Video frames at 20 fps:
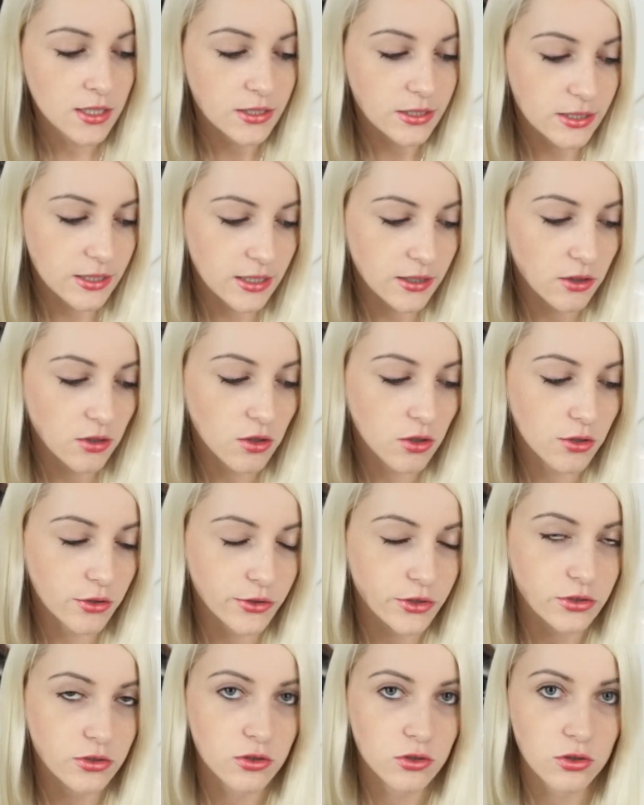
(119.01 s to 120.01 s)
i jego
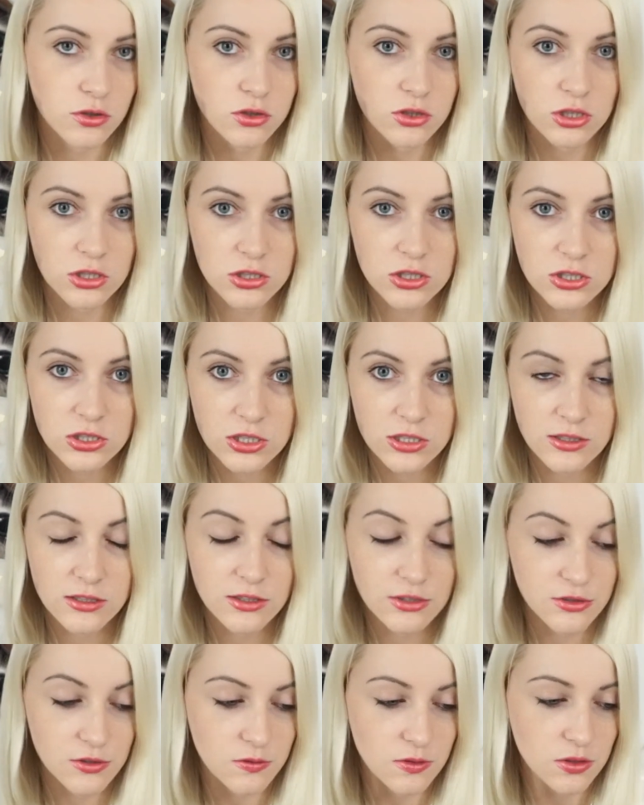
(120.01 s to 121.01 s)
koszt to
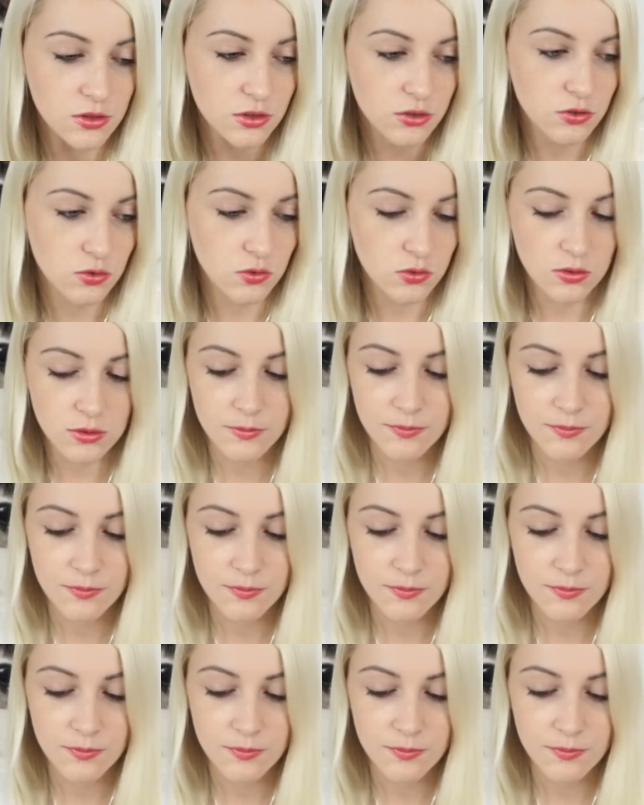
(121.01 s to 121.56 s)
41,90.